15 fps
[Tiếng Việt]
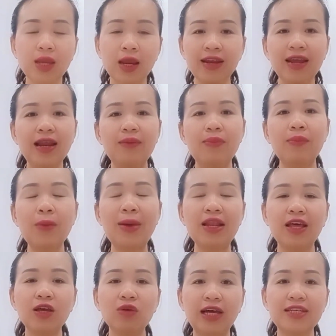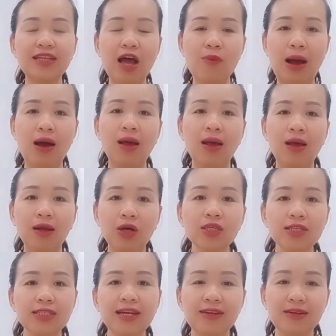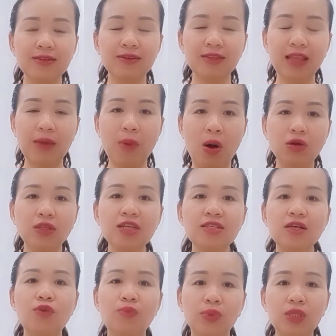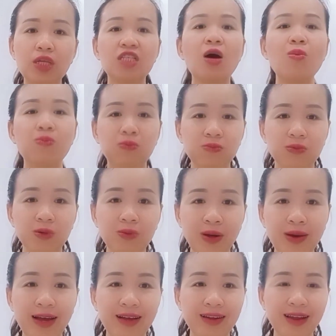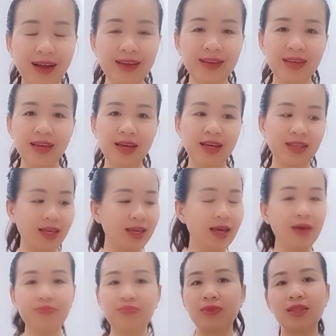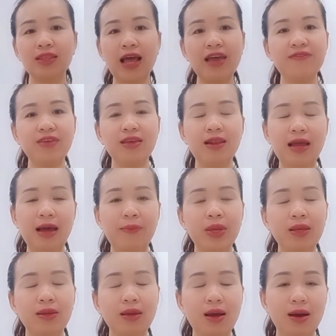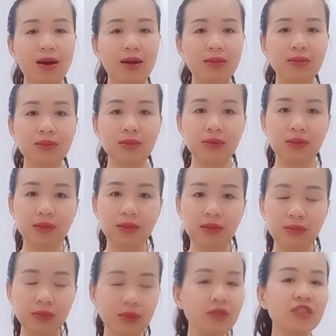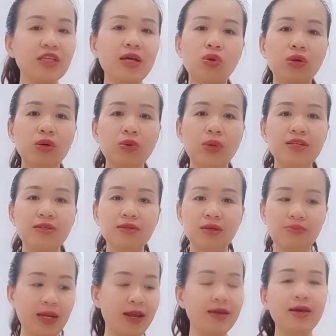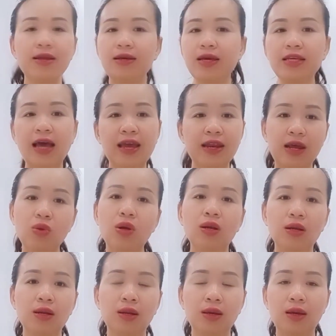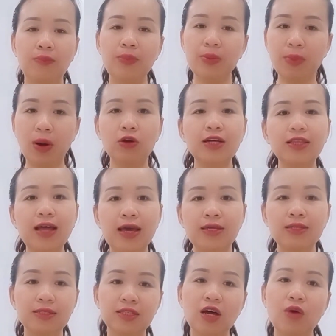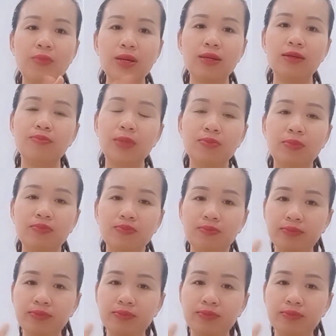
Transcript: nên là các bạn thấy tại sao mà có những gia đình người ta bỏ tinh dầu người ta sông đúng không đấy thì á, thay vì là mình ờ, nước sát khuẩn qua thị trường mình lấy cái cái chai này luôn mình bỏ ra tay xong mình mình